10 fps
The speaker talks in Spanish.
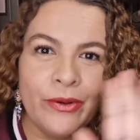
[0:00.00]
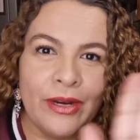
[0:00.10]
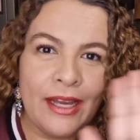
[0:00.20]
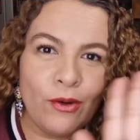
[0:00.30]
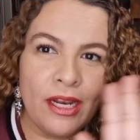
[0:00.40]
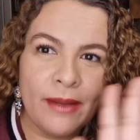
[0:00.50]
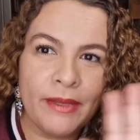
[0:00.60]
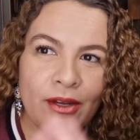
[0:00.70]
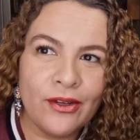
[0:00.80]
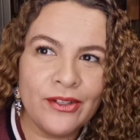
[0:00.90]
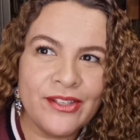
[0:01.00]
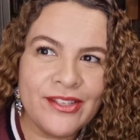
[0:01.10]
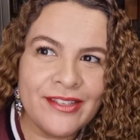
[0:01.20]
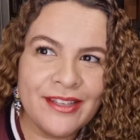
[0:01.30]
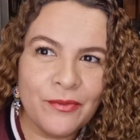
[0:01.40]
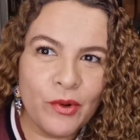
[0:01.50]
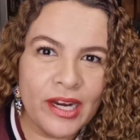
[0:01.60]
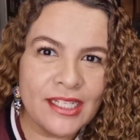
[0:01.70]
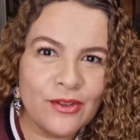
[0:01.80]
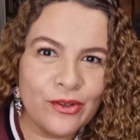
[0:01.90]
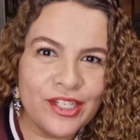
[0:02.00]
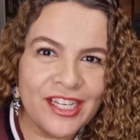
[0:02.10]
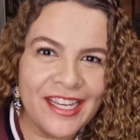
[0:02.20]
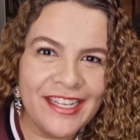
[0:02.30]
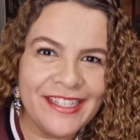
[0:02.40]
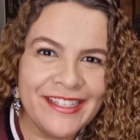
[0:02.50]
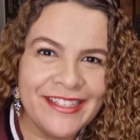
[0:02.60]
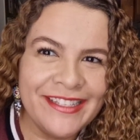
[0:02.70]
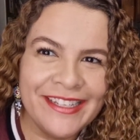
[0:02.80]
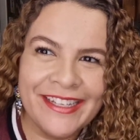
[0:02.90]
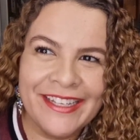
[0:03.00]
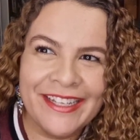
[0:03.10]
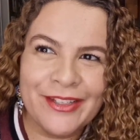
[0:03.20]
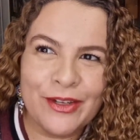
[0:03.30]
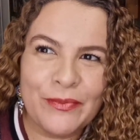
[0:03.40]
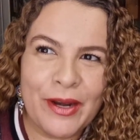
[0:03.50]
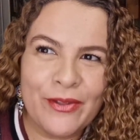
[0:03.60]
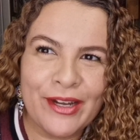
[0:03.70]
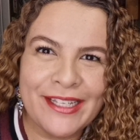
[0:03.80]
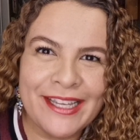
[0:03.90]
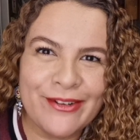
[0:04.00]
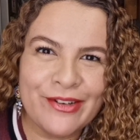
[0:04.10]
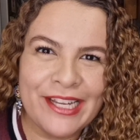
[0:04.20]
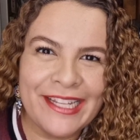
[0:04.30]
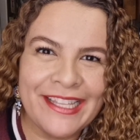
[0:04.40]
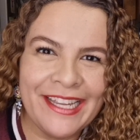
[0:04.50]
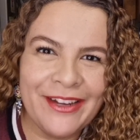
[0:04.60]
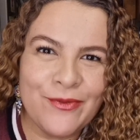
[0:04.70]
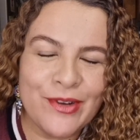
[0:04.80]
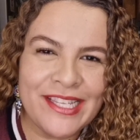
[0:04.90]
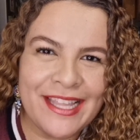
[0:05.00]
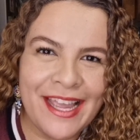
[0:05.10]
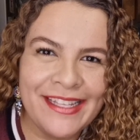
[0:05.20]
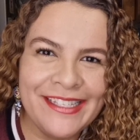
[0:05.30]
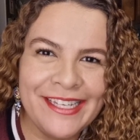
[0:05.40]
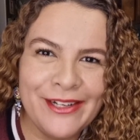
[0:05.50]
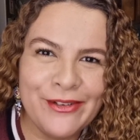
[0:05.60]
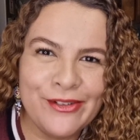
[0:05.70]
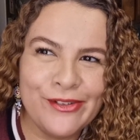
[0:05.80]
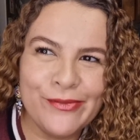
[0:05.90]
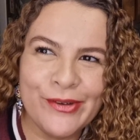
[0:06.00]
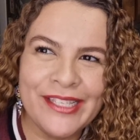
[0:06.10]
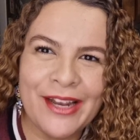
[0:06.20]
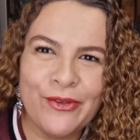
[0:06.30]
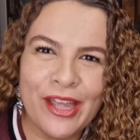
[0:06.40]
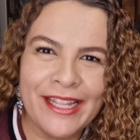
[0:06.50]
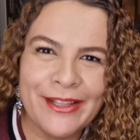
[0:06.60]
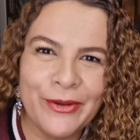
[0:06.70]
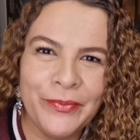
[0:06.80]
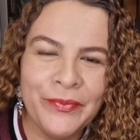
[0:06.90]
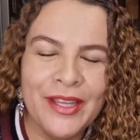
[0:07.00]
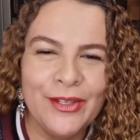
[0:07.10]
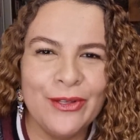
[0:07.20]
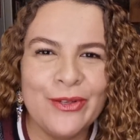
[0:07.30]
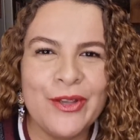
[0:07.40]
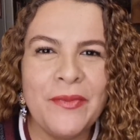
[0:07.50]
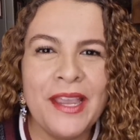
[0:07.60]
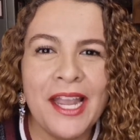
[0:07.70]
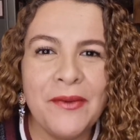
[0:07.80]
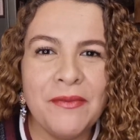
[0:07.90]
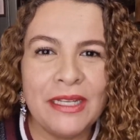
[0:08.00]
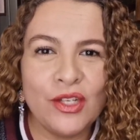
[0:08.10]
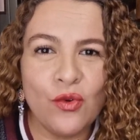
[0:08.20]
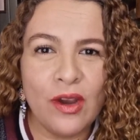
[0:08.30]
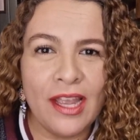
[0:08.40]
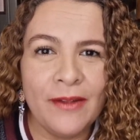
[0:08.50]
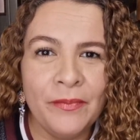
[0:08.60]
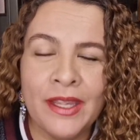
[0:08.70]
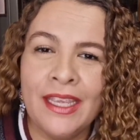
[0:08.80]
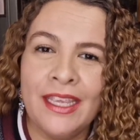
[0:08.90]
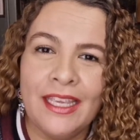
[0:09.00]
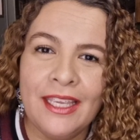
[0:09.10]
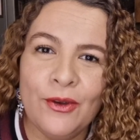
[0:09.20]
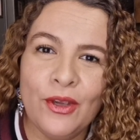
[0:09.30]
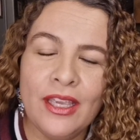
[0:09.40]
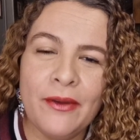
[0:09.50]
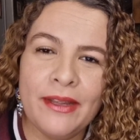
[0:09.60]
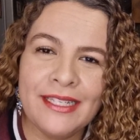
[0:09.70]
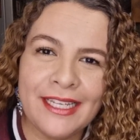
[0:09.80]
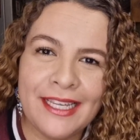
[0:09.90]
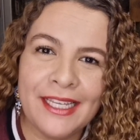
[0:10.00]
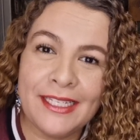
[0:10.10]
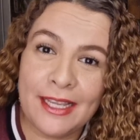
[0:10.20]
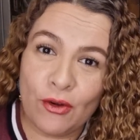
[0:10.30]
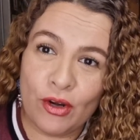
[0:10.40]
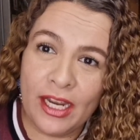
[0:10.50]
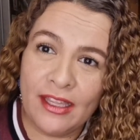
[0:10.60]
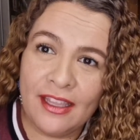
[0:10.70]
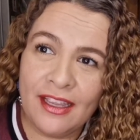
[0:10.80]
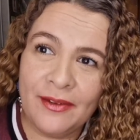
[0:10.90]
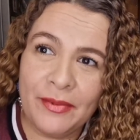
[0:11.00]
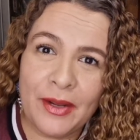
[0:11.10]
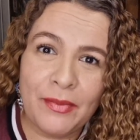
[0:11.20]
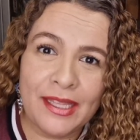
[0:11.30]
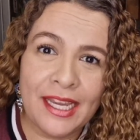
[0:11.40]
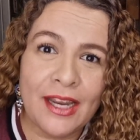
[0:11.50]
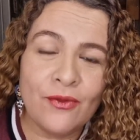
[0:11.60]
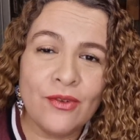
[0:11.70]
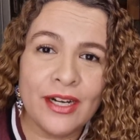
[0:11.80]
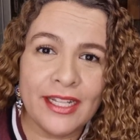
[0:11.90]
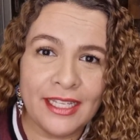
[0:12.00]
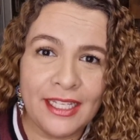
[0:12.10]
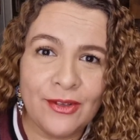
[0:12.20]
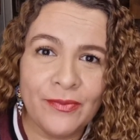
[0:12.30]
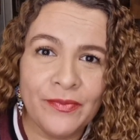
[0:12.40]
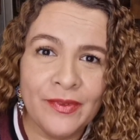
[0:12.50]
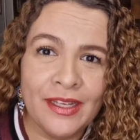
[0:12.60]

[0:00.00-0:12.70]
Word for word: Hola, hola amigos, buenas noches. Estoy esperando a que se conecten. ¿Cómo están chicos? Los voy saludando. Yo soy su amiga Gaby Machuca y hoy a ver si se conectan para platicar un ratito.